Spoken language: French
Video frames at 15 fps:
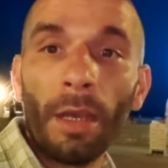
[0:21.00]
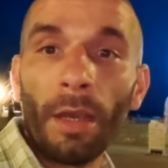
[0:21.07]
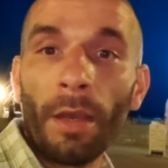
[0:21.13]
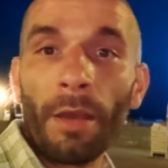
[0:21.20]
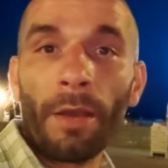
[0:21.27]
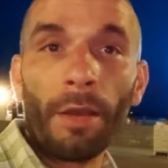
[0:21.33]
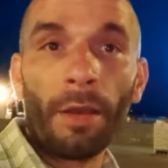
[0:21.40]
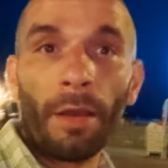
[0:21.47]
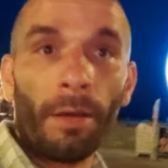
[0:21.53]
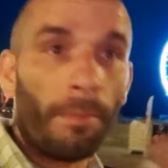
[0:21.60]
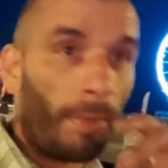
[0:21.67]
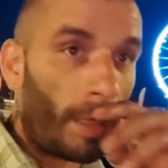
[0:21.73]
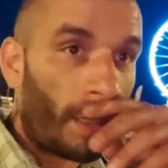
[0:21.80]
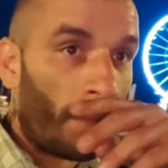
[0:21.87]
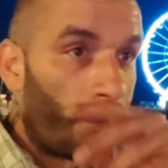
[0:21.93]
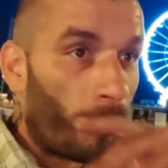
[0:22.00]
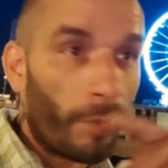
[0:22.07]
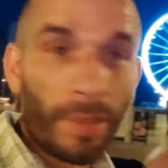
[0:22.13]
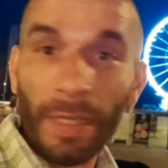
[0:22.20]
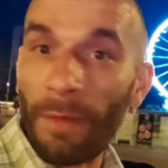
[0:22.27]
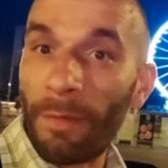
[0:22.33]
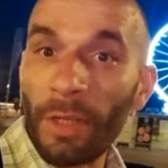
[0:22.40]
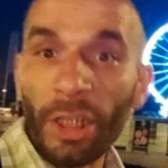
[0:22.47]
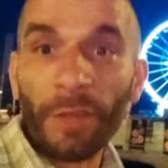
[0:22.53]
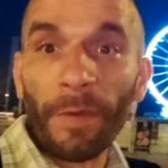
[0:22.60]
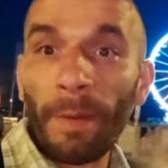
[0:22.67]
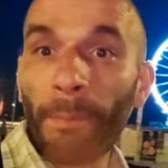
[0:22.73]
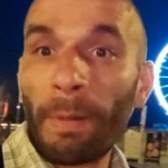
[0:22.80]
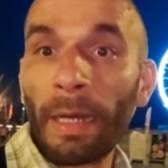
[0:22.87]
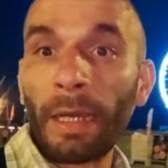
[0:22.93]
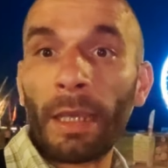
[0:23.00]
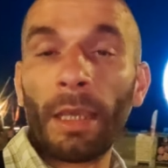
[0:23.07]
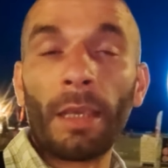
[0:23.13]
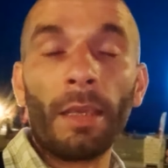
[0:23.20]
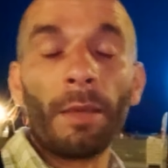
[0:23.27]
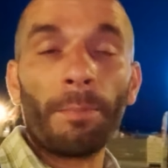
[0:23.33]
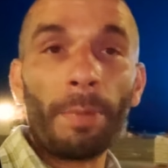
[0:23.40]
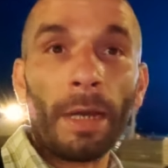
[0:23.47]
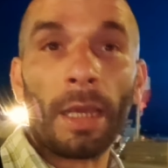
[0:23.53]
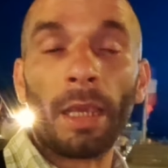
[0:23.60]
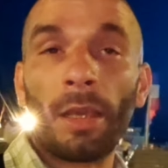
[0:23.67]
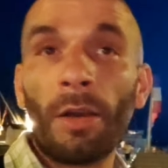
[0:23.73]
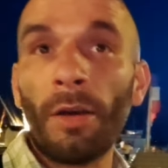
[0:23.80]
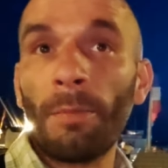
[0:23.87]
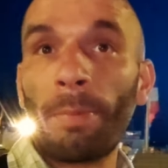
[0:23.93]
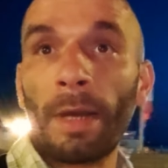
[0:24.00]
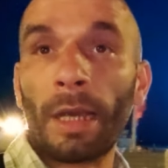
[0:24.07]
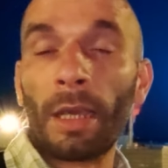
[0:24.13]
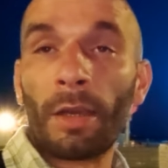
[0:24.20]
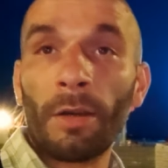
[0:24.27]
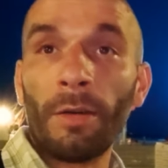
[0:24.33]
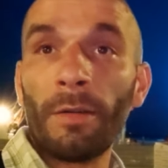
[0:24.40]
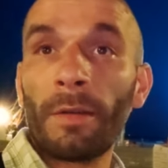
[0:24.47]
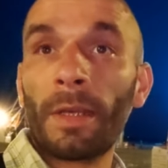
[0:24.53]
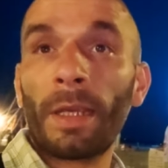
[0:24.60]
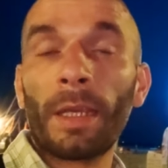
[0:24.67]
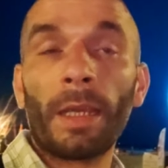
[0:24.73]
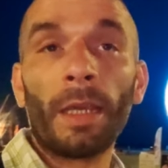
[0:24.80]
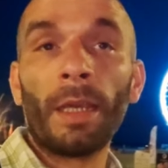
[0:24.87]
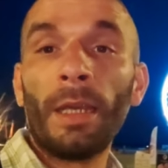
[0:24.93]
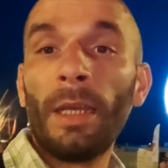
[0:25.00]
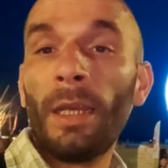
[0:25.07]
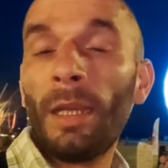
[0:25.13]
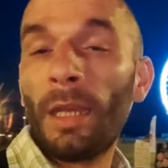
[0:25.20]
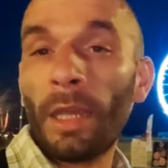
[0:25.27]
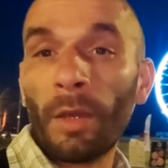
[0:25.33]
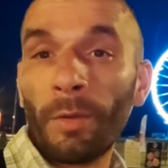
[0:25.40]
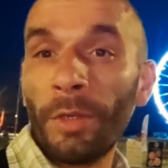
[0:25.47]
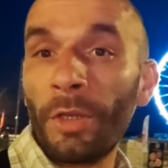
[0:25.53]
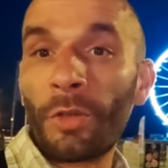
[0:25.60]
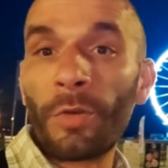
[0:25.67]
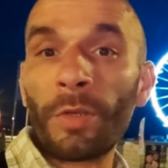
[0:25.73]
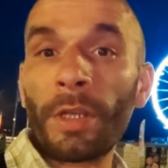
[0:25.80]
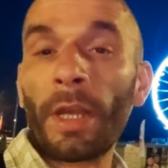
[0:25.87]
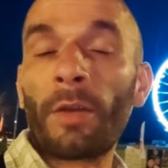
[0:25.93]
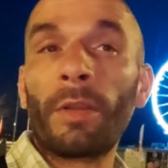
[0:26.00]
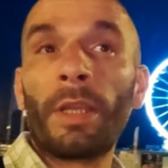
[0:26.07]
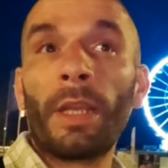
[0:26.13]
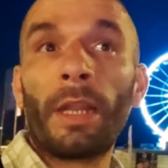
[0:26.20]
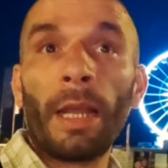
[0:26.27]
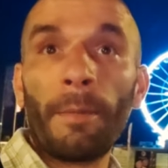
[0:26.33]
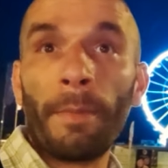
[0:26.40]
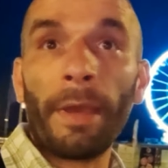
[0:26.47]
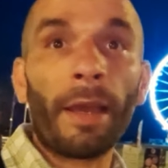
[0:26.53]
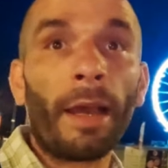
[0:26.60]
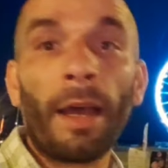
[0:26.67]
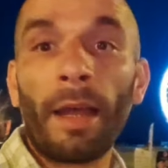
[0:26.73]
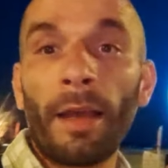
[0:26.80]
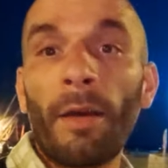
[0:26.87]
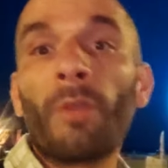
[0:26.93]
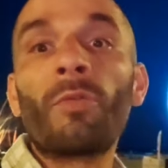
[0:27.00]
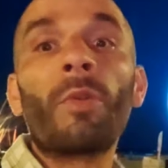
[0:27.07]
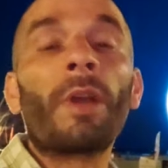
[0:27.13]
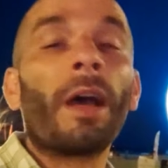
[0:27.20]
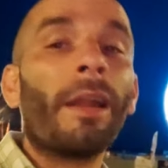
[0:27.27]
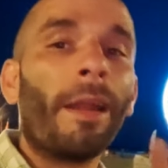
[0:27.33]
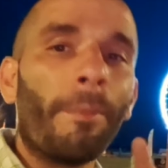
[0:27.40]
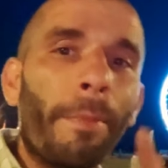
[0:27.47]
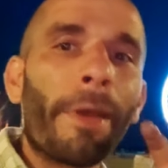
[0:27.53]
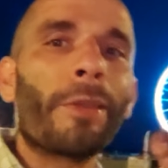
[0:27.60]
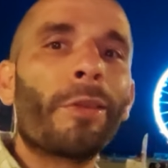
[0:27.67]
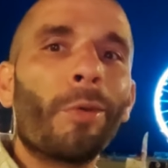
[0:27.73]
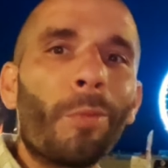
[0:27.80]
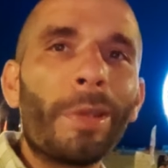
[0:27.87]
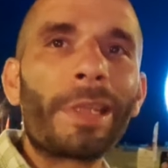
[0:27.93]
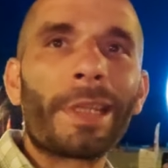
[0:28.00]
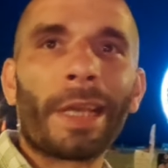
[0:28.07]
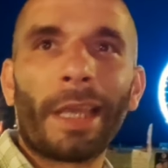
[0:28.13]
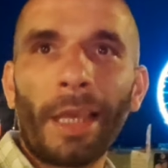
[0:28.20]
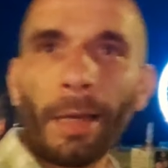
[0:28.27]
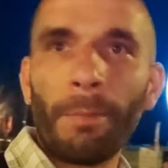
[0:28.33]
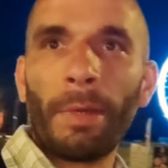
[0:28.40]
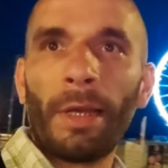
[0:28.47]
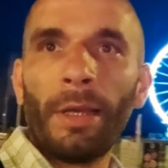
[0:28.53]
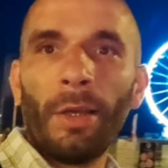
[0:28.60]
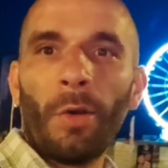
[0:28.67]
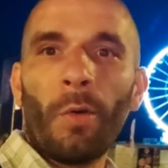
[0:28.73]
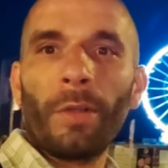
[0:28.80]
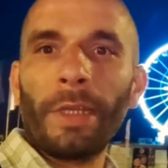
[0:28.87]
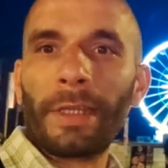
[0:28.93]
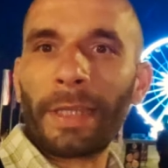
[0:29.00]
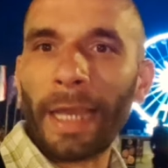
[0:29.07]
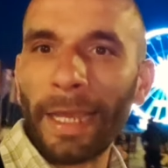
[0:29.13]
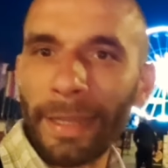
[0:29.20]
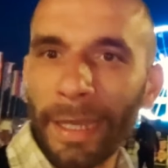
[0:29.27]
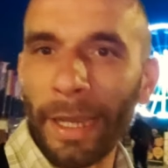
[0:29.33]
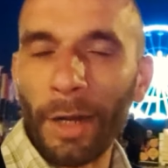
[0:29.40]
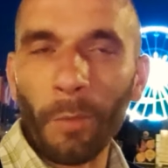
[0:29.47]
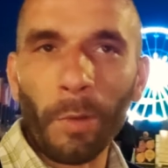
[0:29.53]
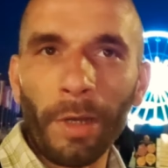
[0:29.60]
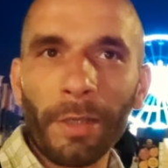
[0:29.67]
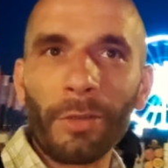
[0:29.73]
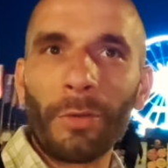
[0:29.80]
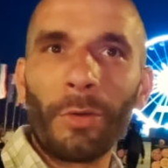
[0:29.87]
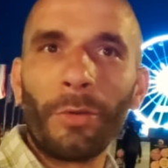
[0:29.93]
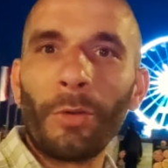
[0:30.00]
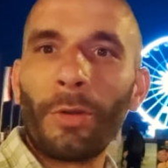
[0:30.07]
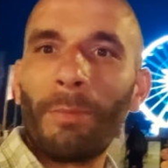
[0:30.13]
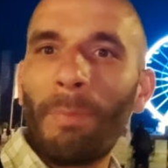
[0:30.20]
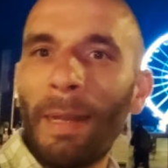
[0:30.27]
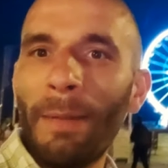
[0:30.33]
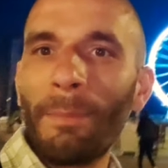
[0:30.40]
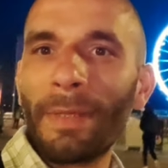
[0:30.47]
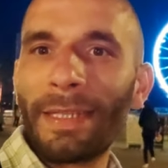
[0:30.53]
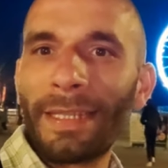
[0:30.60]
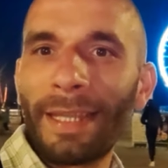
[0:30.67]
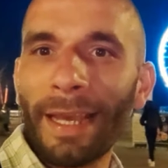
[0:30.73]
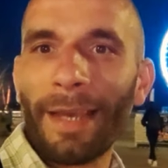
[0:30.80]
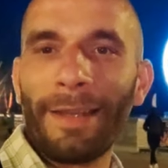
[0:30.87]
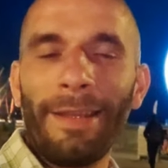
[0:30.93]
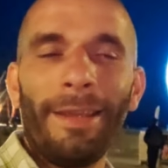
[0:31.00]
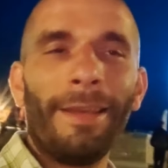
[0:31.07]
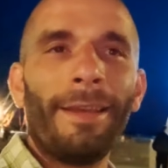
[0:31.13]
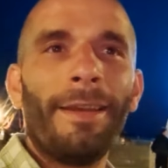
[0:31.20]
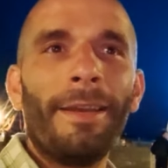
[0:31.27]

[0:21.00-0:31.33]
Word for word: Euh, bah, comme vous le savez, je fais Paris, Paris Camp, Paris Camp et, on est juste à côté de la mer, en tout cas la mer de Ouistriam. On est très très loin de notre belle Méditerranée.